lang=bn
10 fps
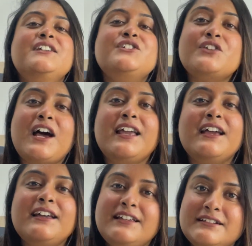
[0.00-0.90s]

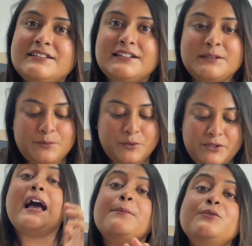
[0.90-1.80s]
ট্রায়া হেয়ার কেয়ার
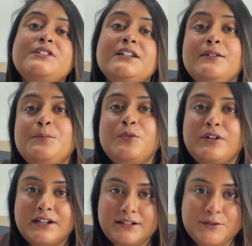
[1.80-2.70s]
প্রোডাক্ট আমি
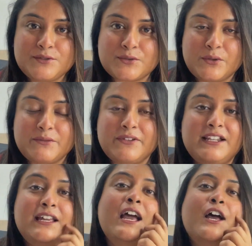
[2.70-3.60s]
প্রোডাক্ট ইউজ করে
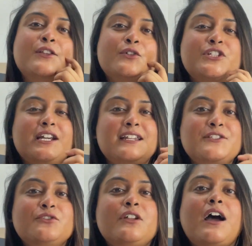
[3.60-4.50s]
ফেলি তো সেটার
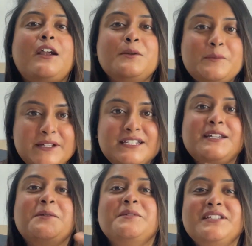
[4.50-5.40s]
জন্য আরও বেশি
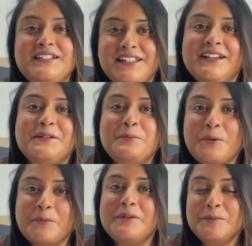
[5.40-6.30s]
আমাদের হেয়ার
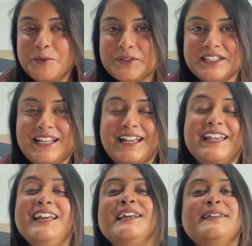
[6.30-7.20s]
প্রবলেম হতে থাকে
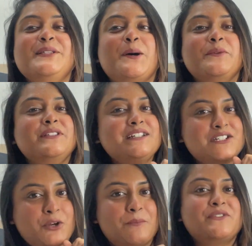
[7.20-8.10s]
তো আমাদের
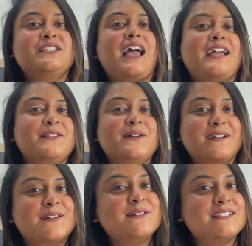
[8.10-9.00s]
সবচেয়ে আগে
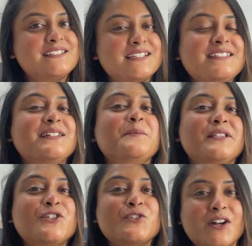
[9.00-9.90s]
দরকার হচ্ছে যে
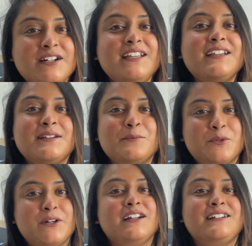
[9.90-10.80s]
আমাদের সঠিক
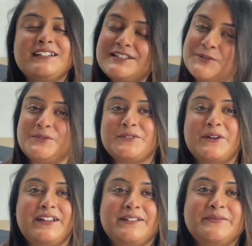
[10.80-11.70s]
প্রোডাক্টটাকে চুজ
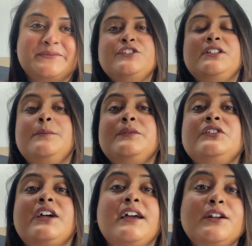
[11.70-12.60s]
করা বলেছিলাম
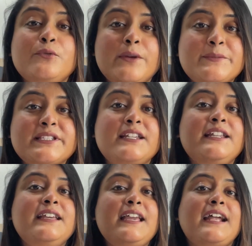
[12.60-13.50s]
ট্রায়ার
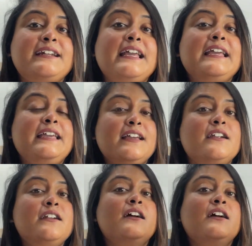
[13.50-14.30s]
ওয়েবসাইটে গিয়ে একটা হেয়ার